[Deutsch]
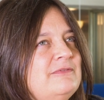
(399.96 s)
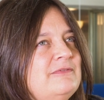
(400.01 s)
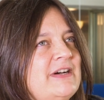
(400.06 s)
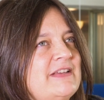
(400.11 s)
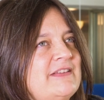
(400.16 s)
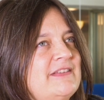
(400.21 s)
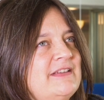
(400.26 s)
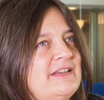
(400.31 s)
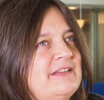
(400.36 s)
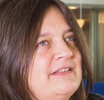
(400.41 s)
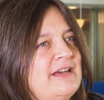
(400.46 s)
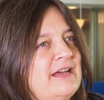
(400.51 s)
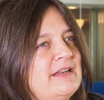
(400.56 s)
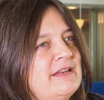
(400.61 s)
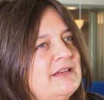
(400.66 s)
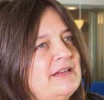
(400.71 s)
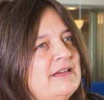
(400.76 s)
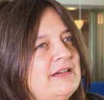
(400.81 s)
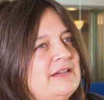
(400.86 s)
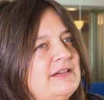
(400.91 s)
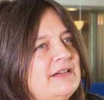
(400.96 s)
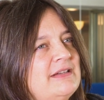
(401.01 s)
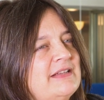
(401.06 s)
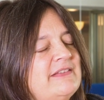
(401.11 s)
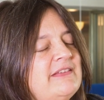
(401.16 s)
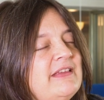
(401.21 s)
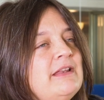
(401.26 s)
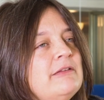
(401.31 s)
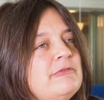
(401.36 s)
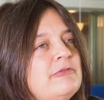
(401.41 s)
was ich dann äh,
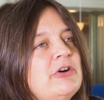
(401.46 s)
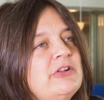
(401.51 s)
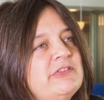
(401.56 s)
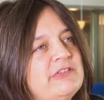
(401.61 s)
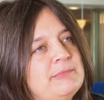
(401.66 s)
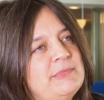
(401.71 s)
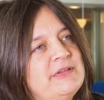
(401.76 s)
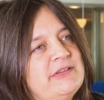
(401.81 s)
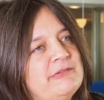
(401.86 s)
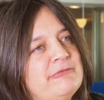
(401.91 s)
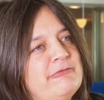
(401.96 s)
erzählen wollte mit